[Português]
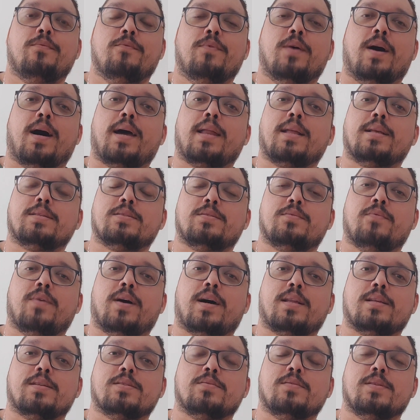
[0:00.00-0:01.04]
várias,
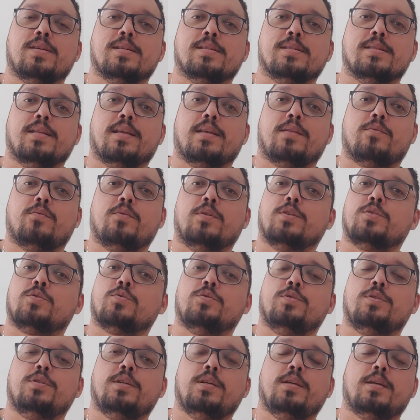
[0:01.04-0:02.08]
várias vezes, né, durante
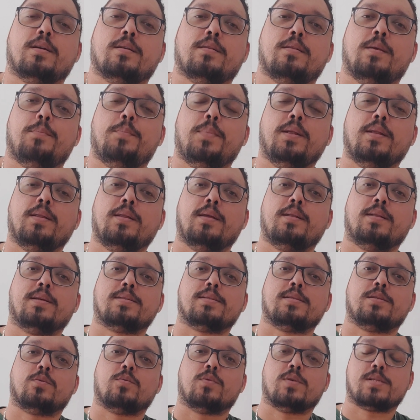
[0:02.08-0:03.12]
o dia, dependendo da
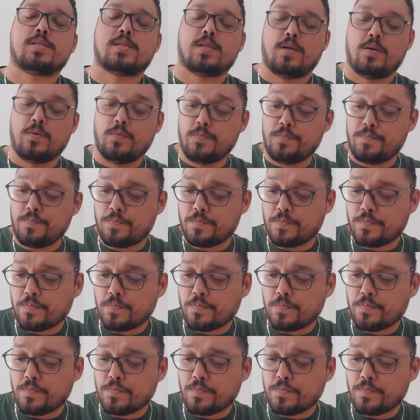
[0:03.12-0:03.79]
situação.